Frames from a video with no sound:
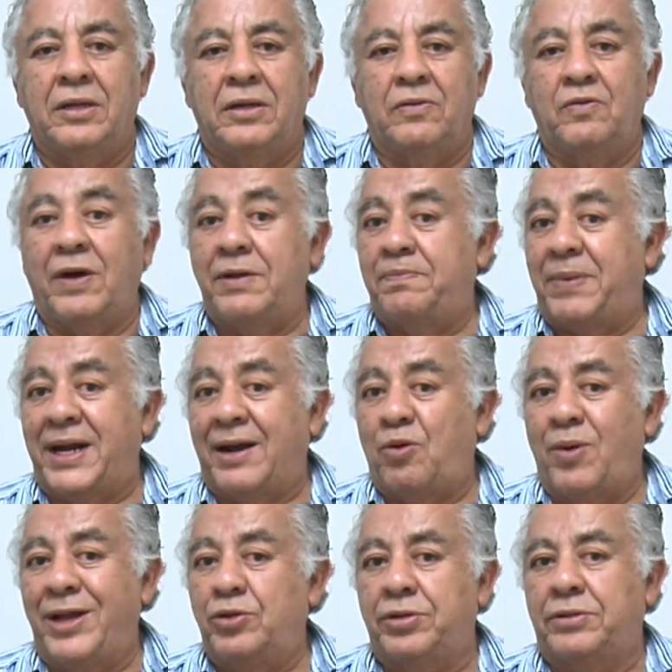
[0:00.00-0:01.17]
No hay para
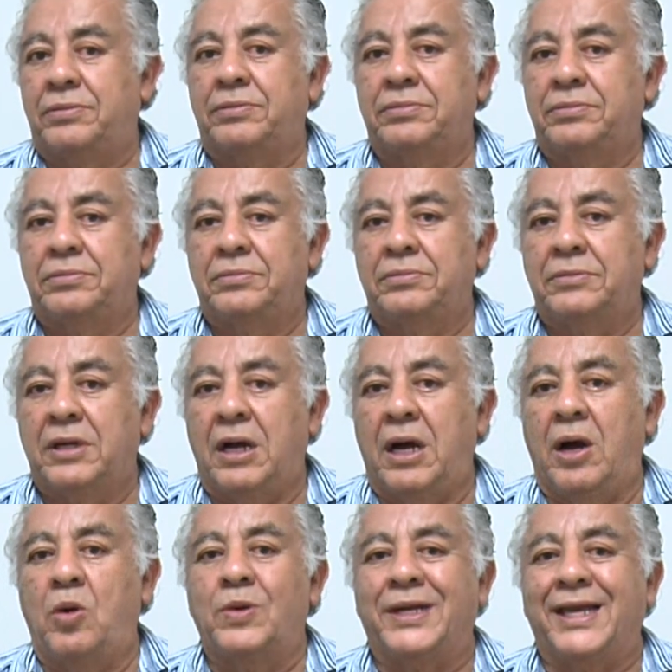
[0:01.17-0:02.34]
cuándo,
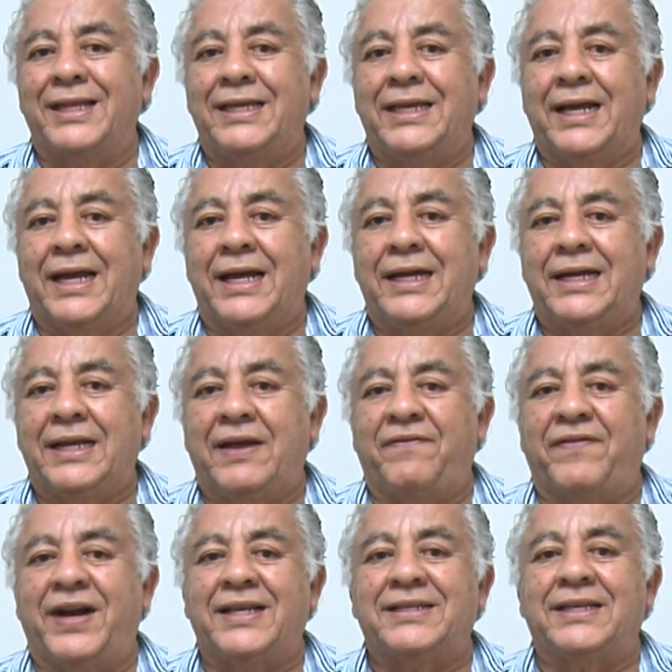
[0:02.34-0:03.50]
aunque diga la
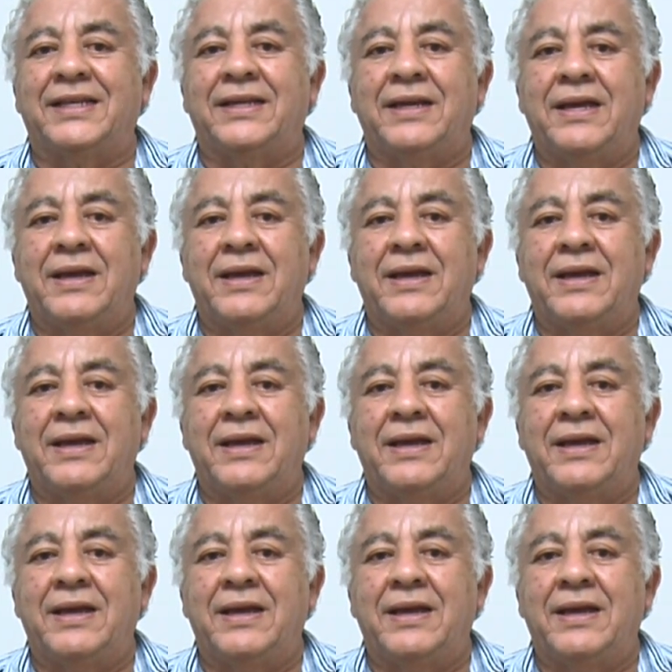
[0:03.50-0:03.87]
frase